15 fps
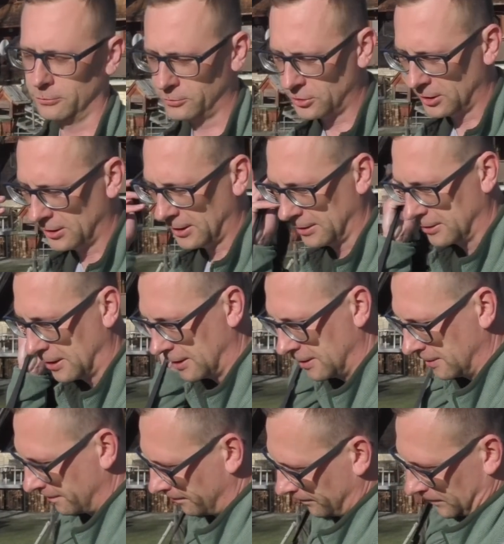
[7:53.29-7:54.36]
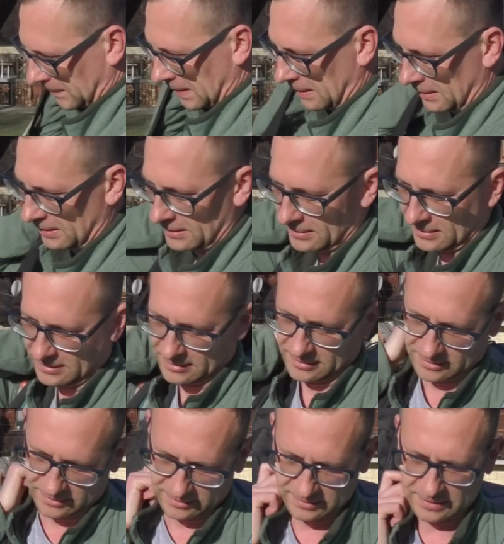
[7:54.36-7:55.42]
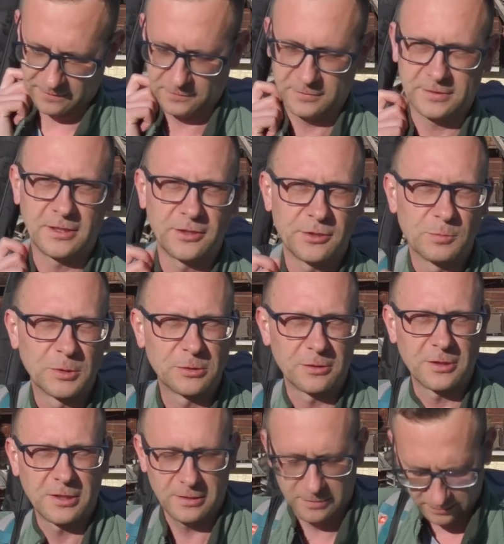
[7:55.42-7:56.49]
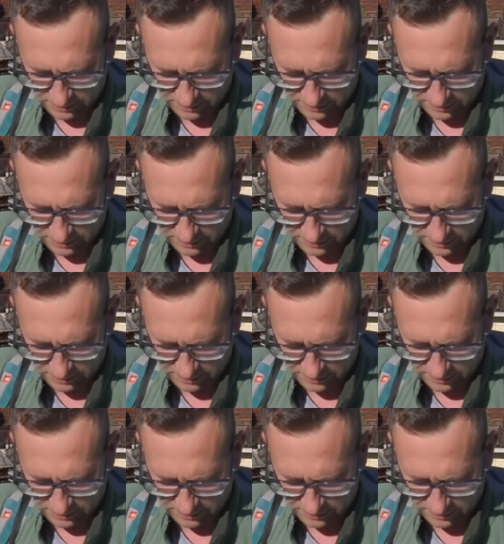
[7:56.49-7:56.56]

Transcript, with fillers: ludzie i tak dalej nawiązaliśmy trochę